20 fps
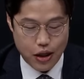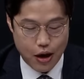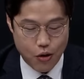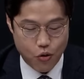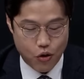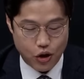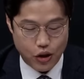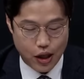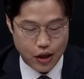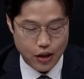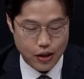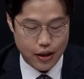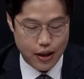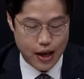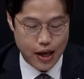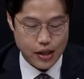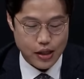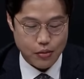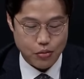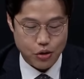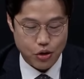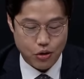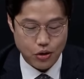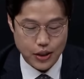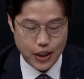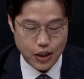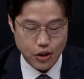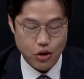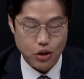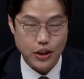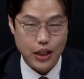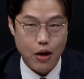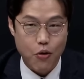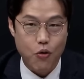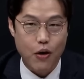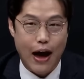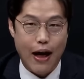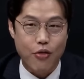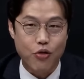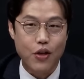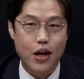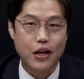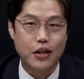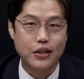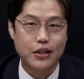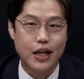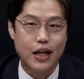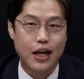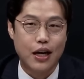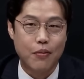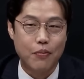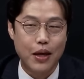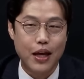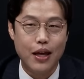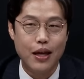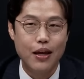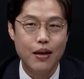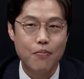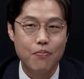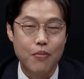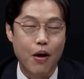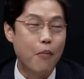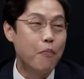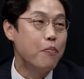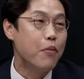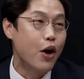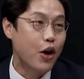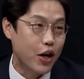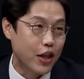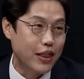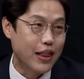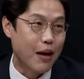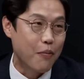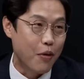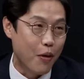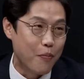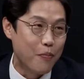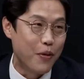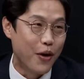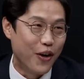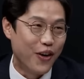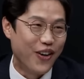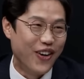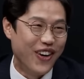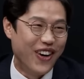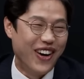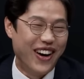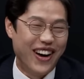사고가 되는데 지금 예. 정상적 사고가 안 되는 사람이 몇 명 있다. 몇 명. 몇 명?